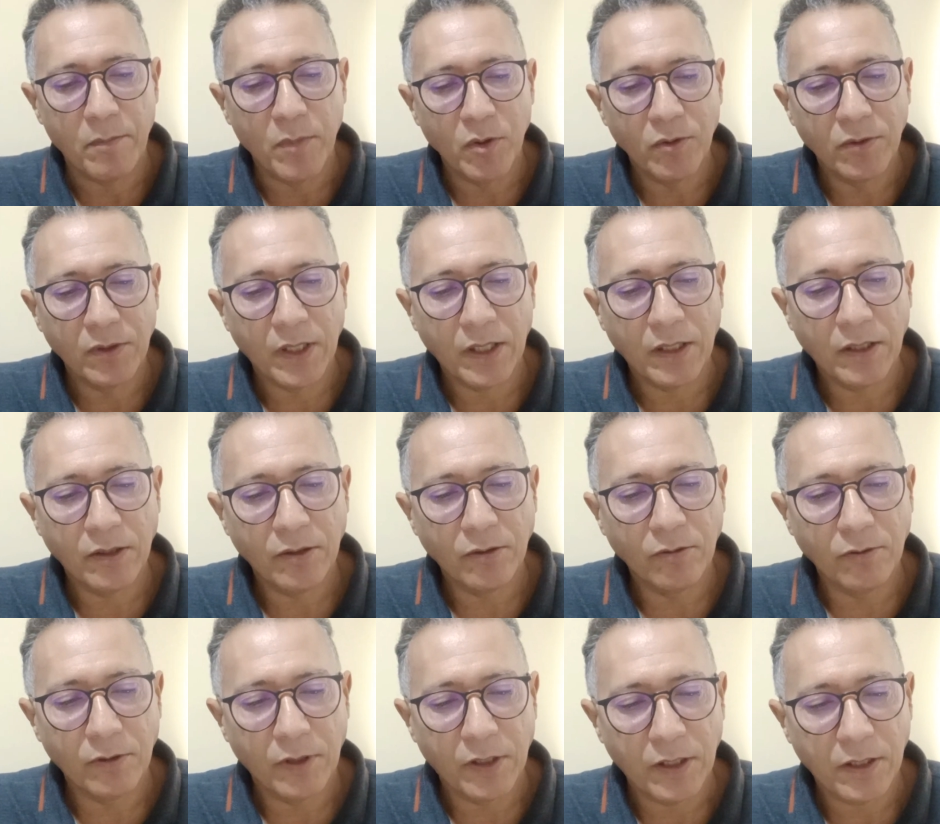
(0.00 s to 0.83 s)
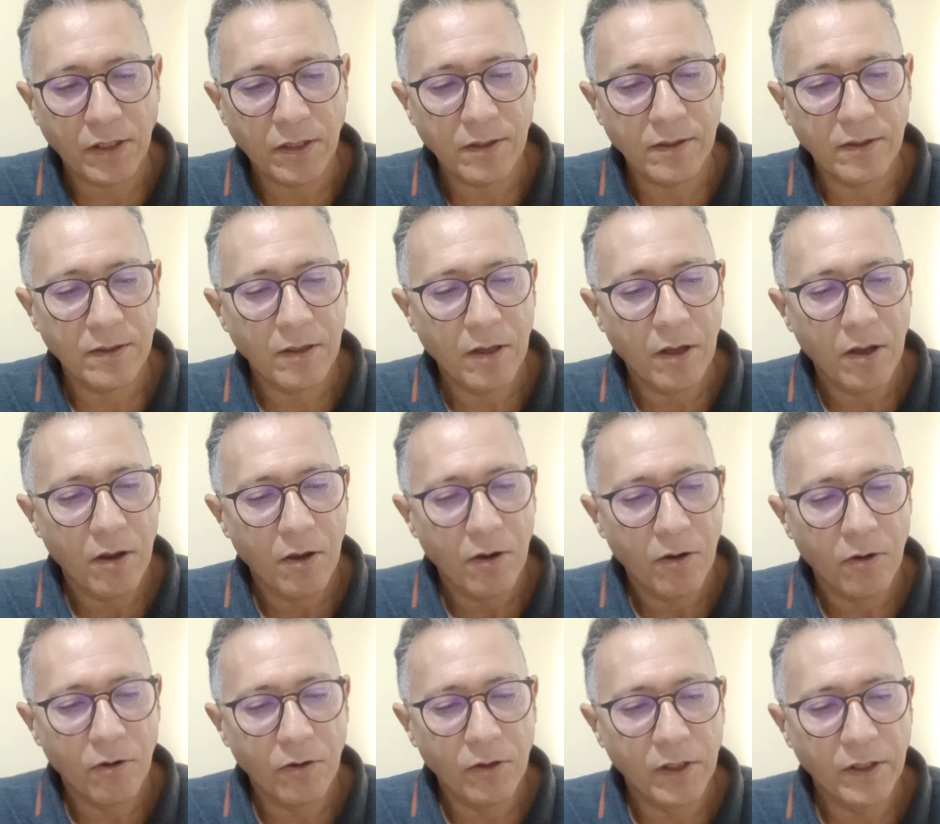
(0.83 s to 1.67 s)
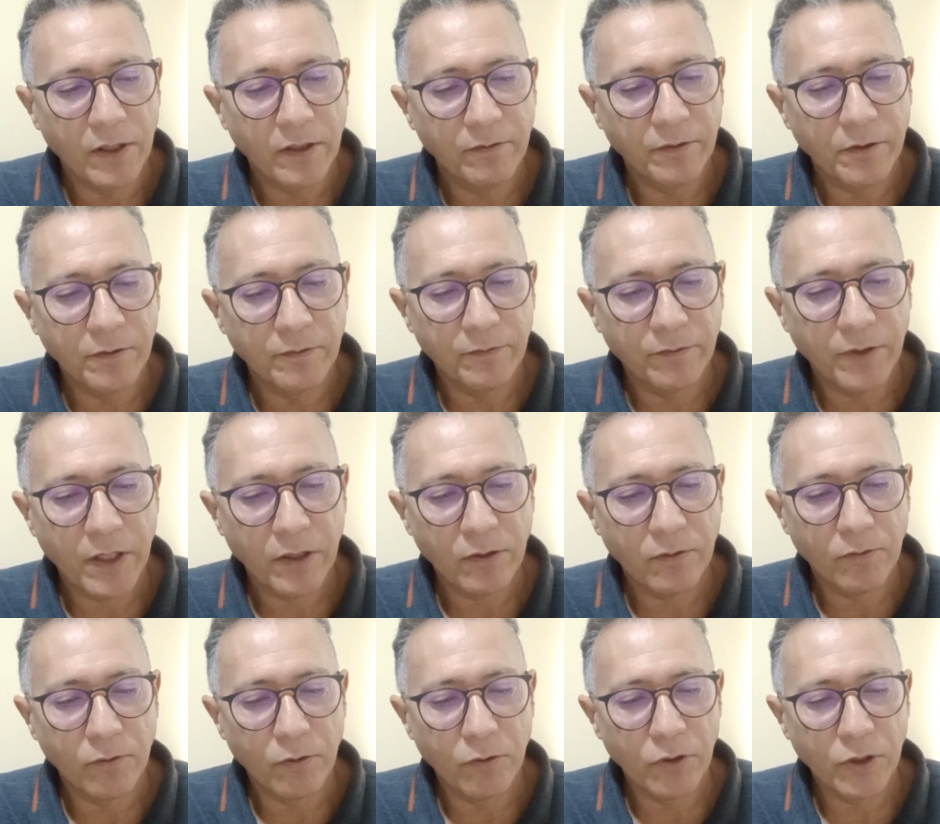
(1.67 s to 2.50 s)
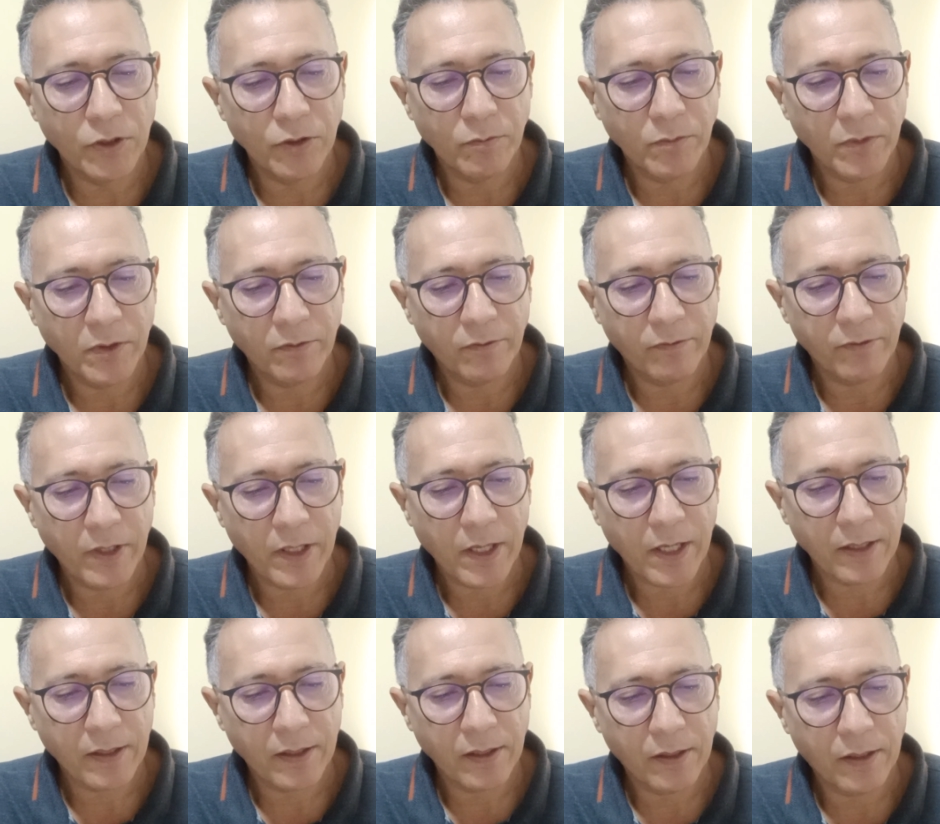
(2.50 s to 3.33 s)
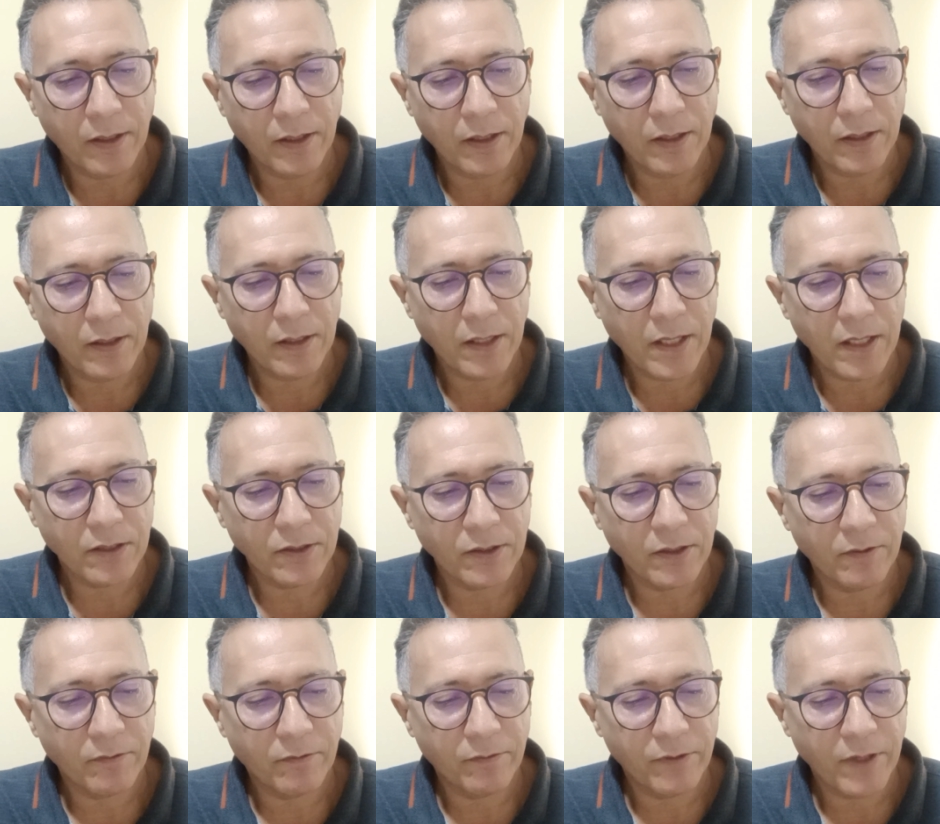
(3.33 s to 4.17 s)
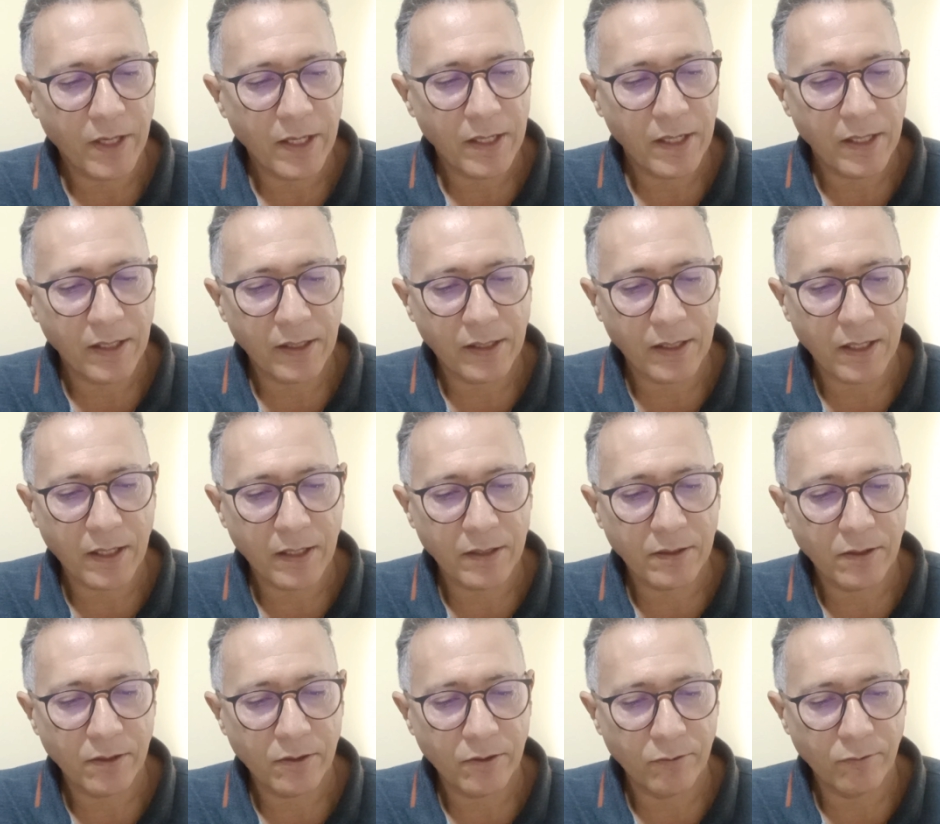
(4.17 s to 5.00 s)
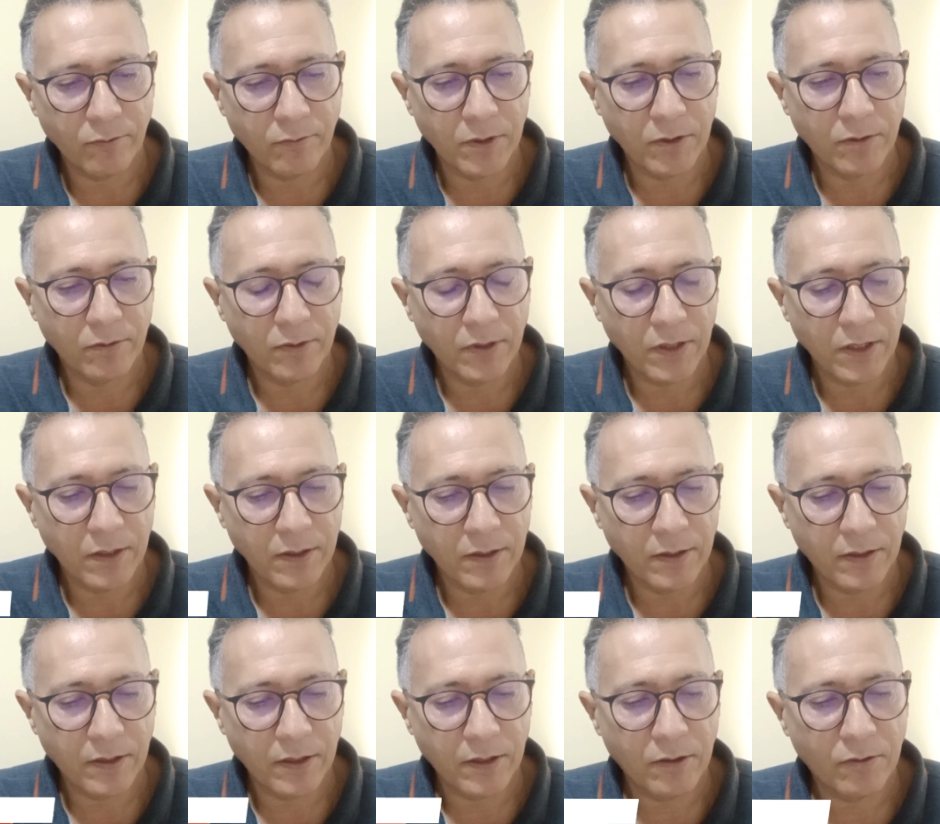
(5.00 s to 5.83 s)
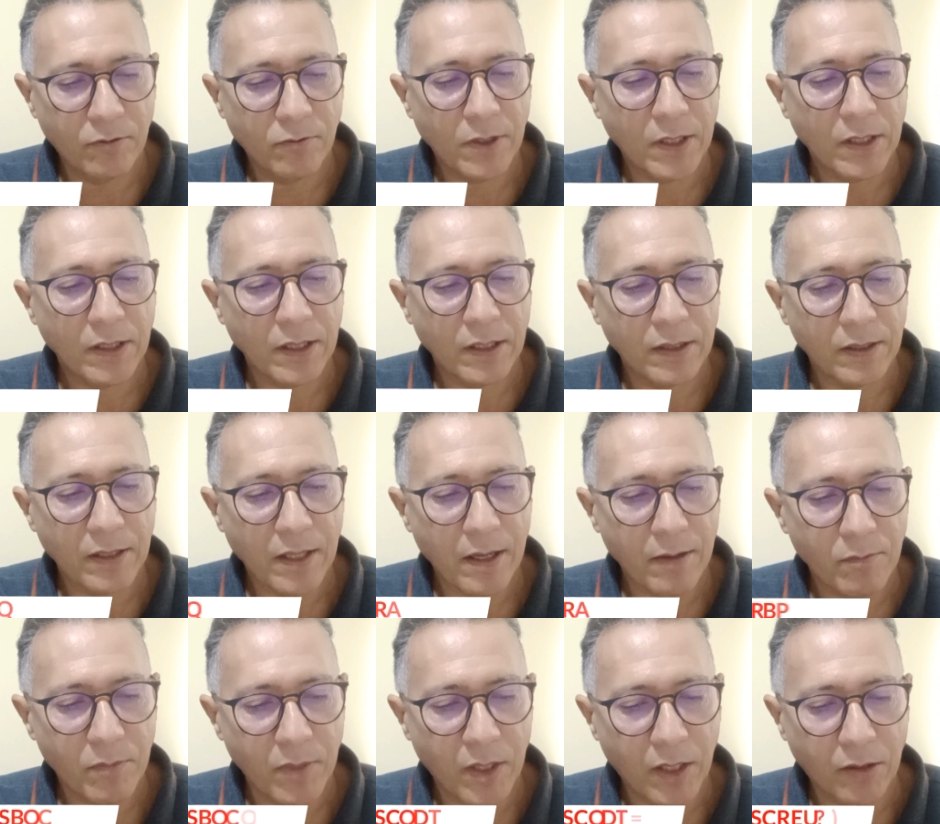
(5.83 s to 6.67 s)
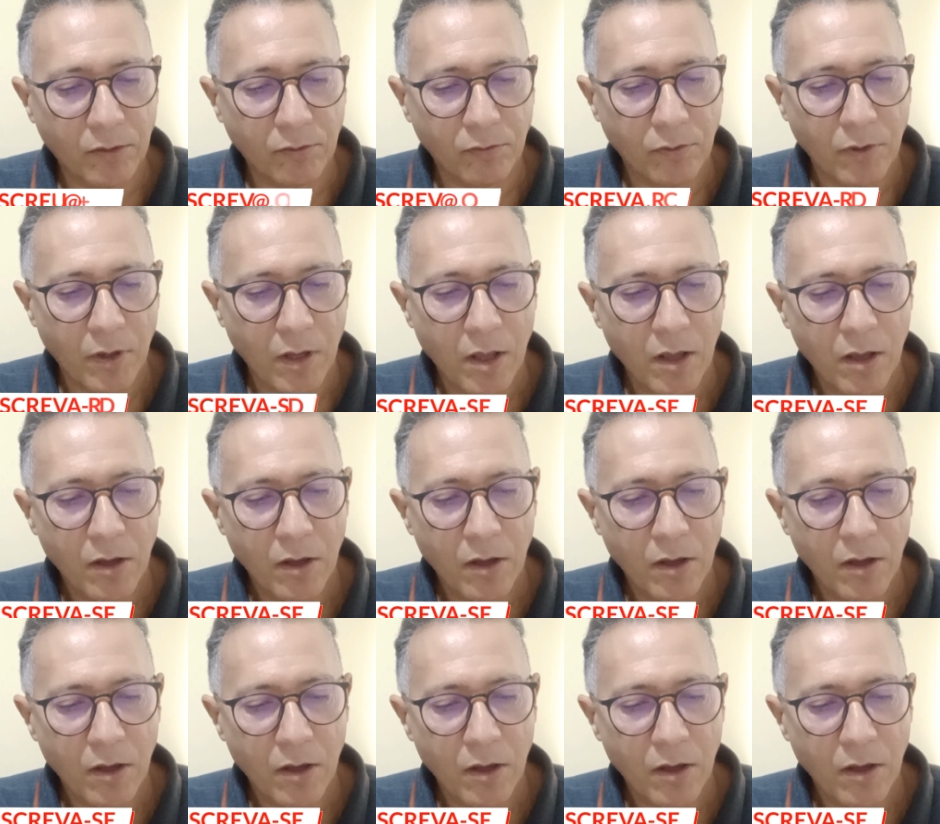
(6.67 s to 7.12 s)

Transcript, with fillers: Meu querido Lins, Olívio veio hoje me ver aqui nesta velha casa sua conhecida do encantamento,